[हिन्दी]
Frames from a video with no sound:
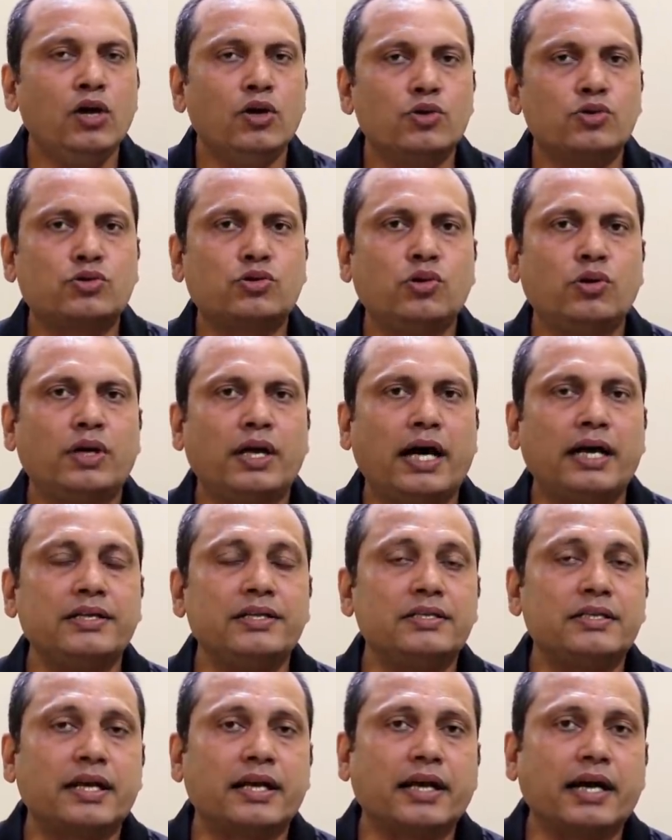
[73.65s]
उसको
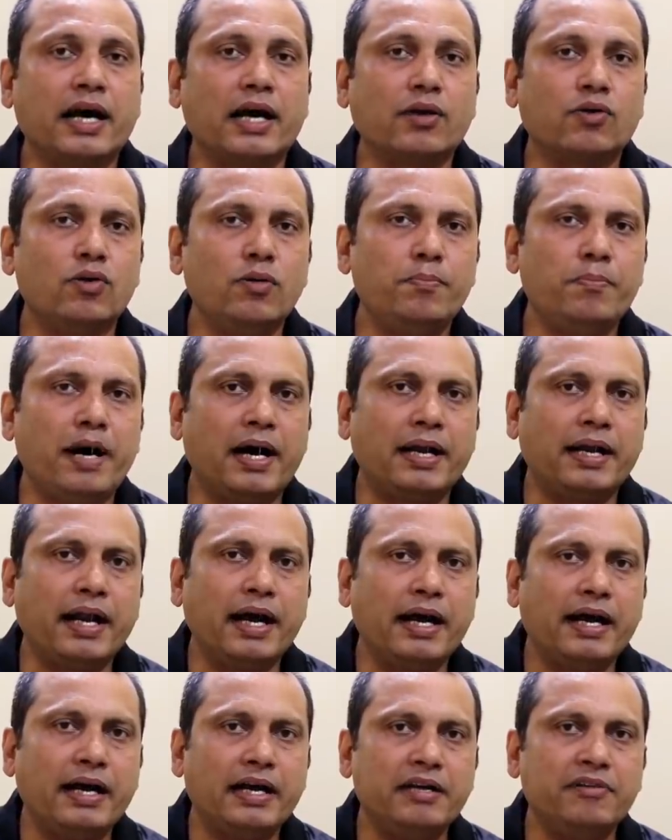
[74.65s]
राज्य सरकार को मानना
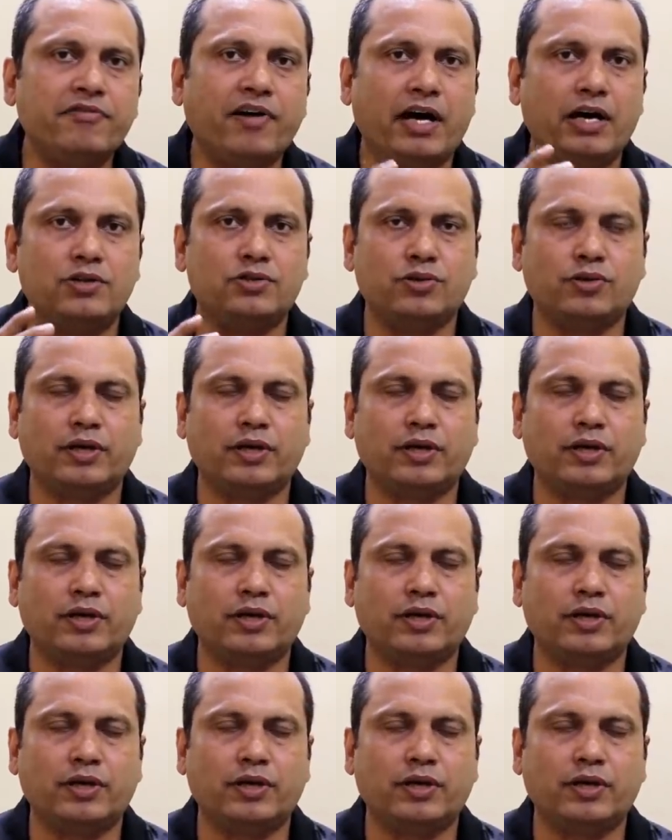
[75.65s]
अनिवार्य